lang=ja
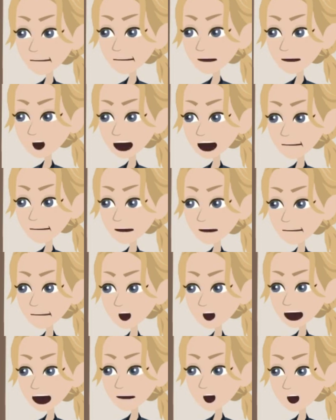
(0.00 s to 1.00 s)

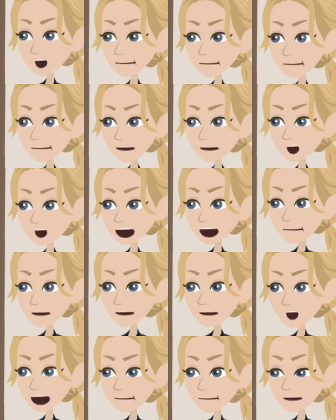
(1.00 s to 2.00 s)
65歳以上の夫
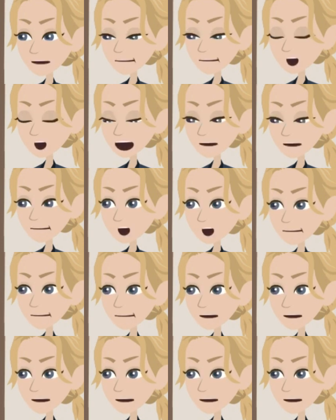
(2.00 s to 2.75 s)
婦世帯から